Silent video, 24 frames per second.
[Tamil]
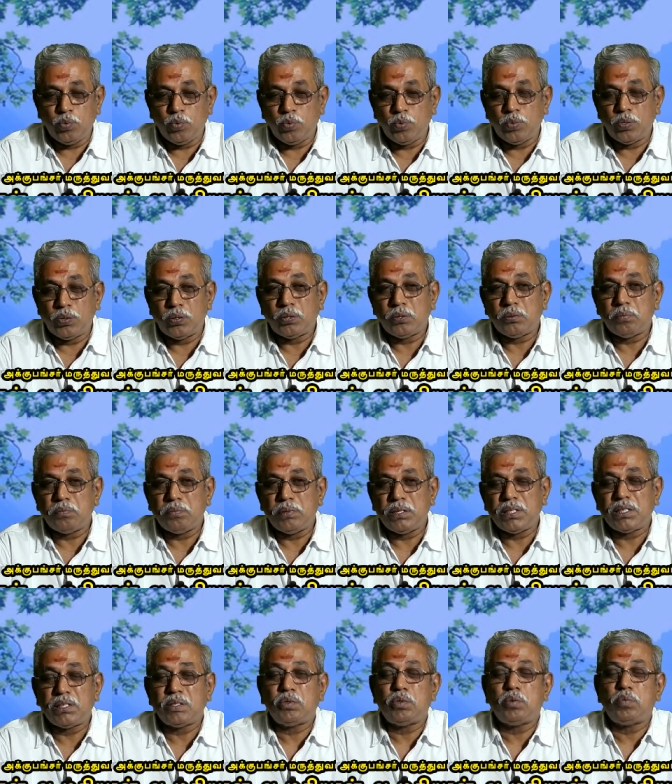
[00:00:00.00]
ஒவ்வொன்றும்
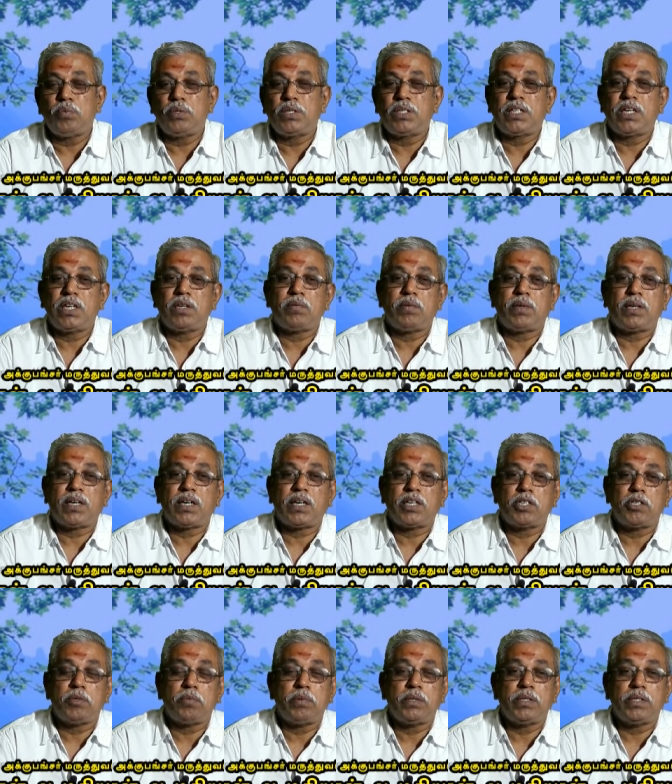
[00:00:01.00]
மிகவும் முக்கியமான
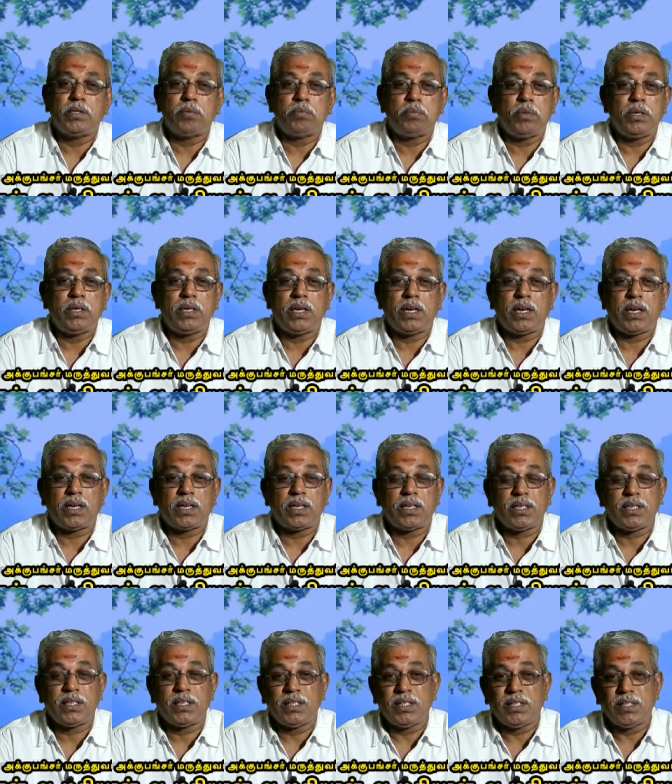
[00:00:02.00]
அக்குப்பஞ்சர்
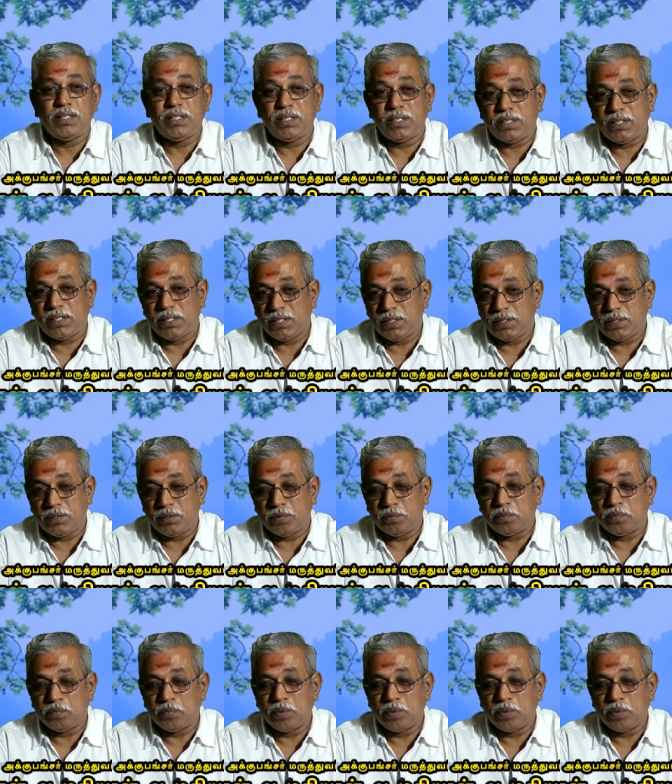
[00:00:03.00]
புள்ளிகளாக இருக்கிறது